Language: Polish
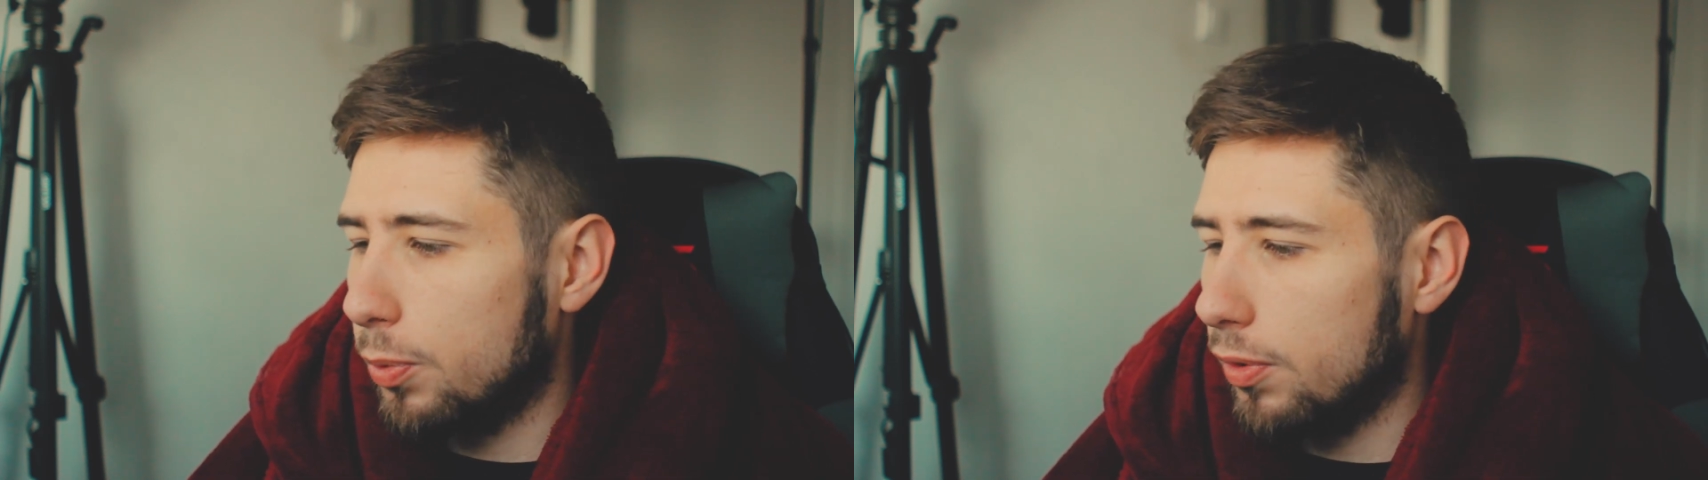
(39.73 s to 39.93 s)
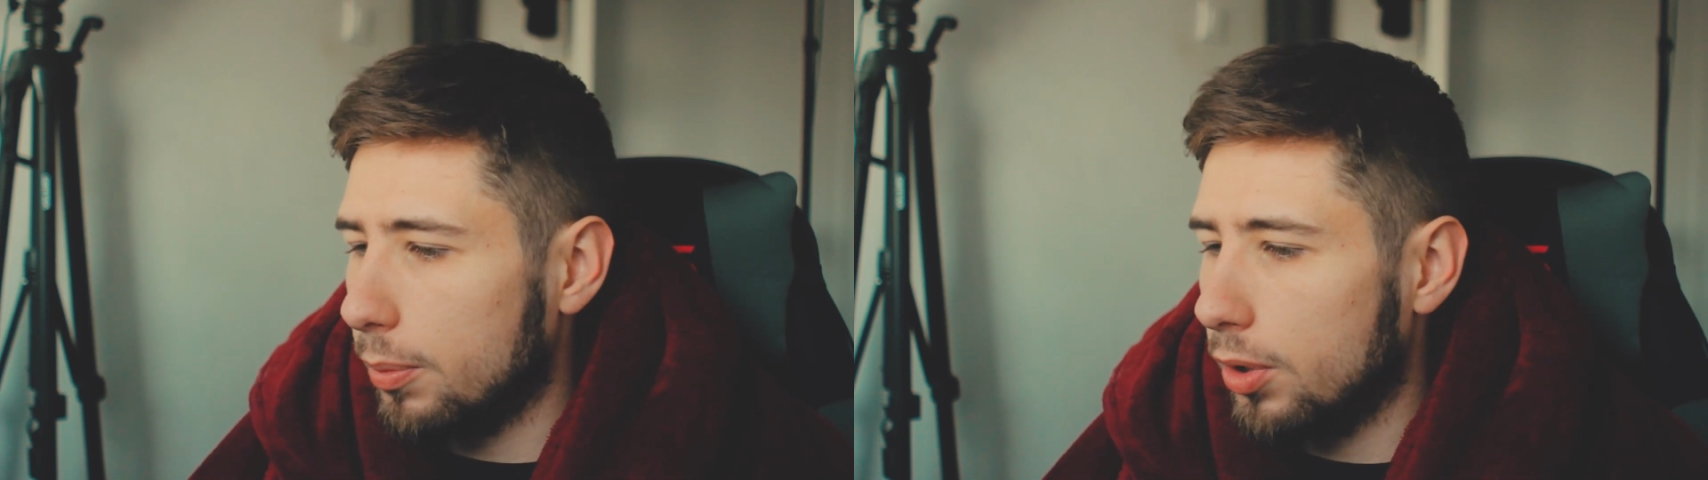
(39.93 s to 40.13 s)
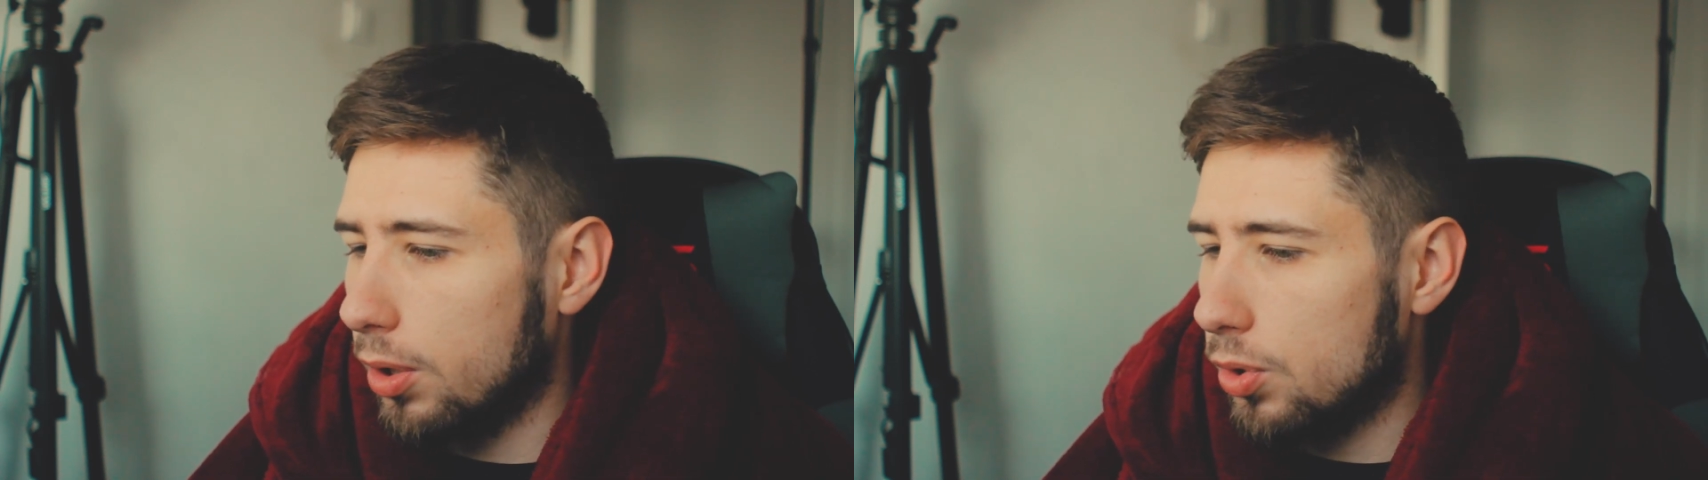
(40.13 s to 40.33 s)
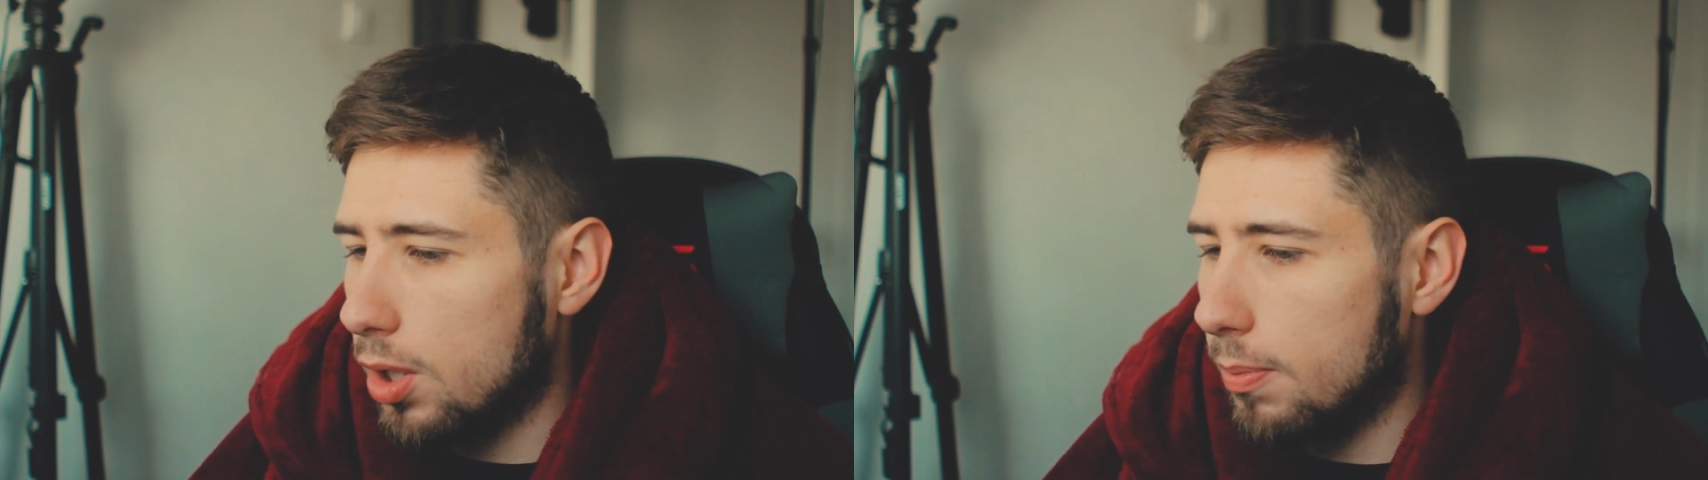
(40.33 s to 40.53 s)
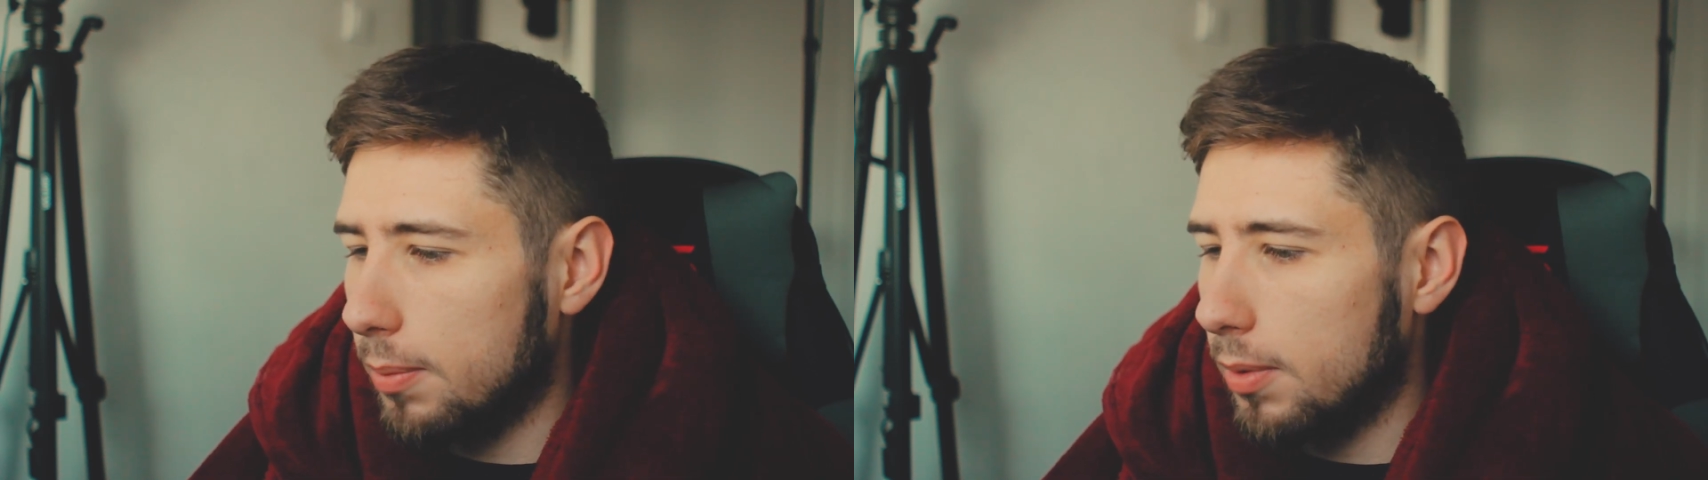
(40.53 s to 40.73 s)
wpływem
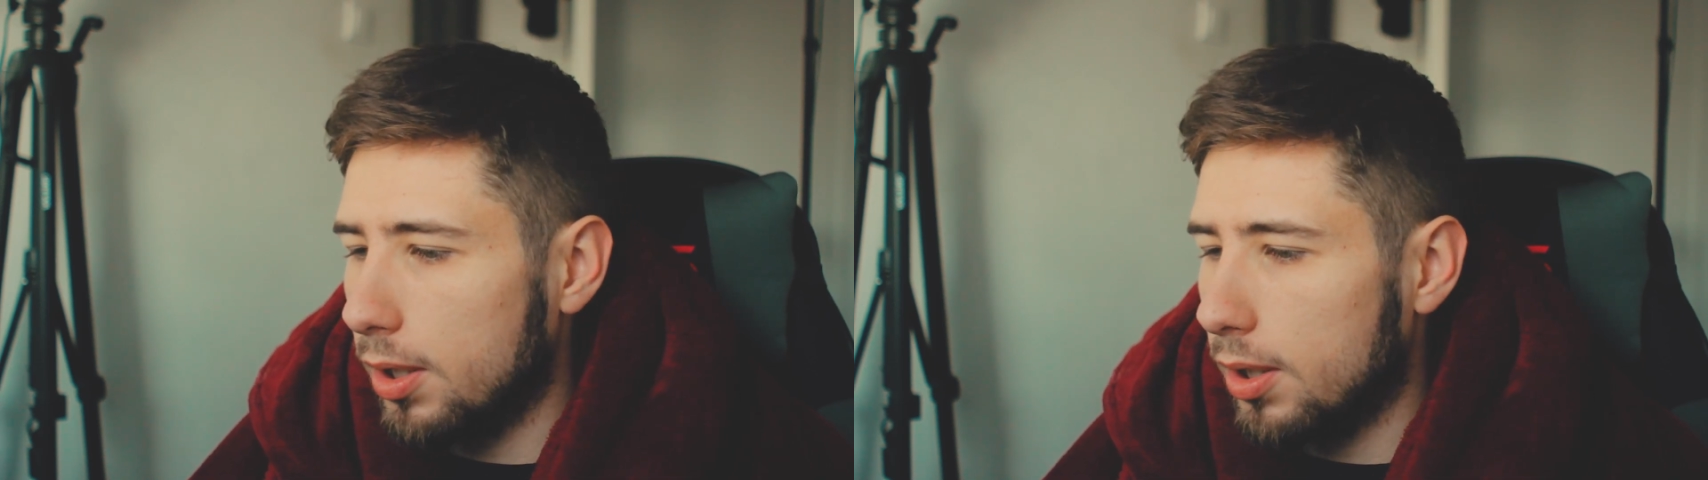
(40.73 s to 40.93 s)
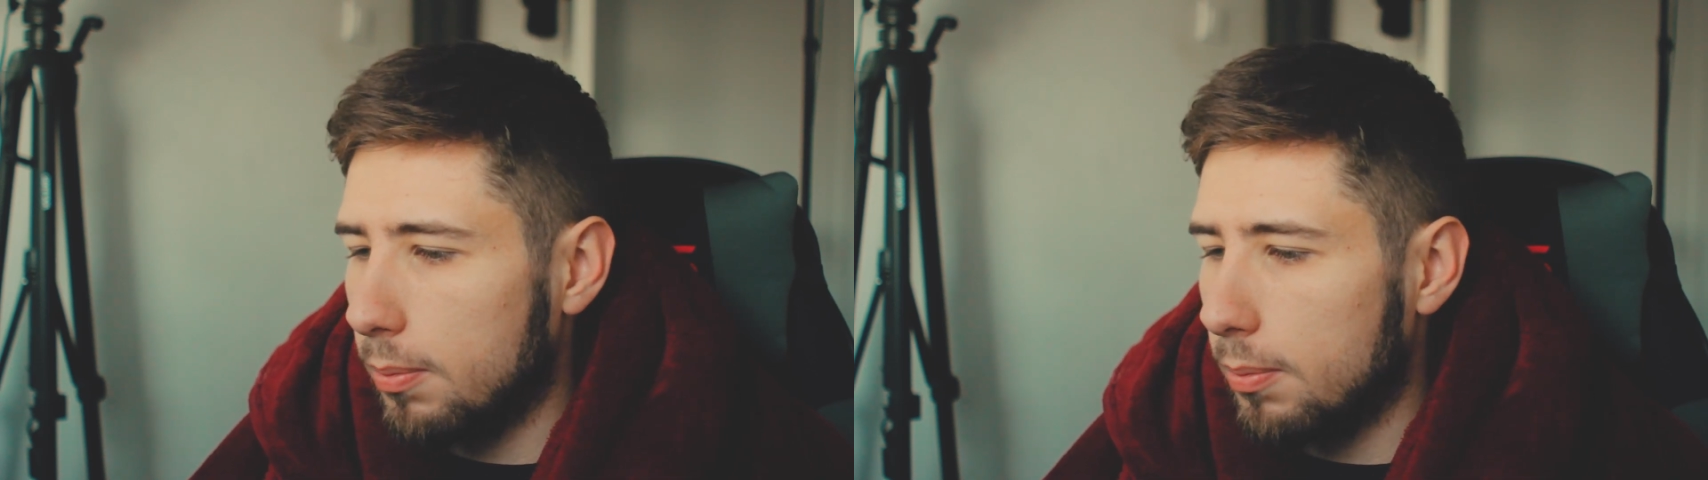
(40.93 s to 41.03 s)
gorączki, mam, y,